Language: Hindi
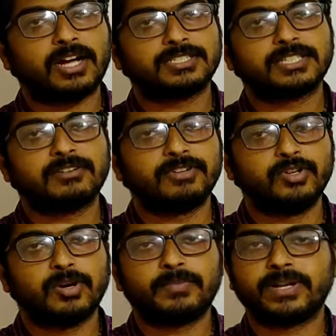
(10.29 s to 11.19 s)
आज का
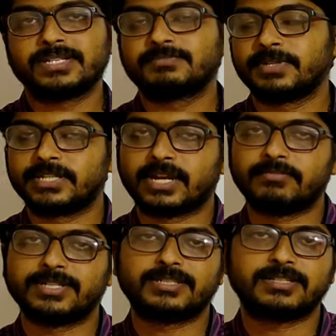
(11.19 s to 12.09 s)
वीडियो अपना स्पीड
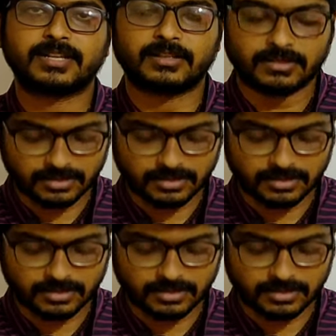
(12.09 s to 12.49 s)
टाइम डिस्टेंस का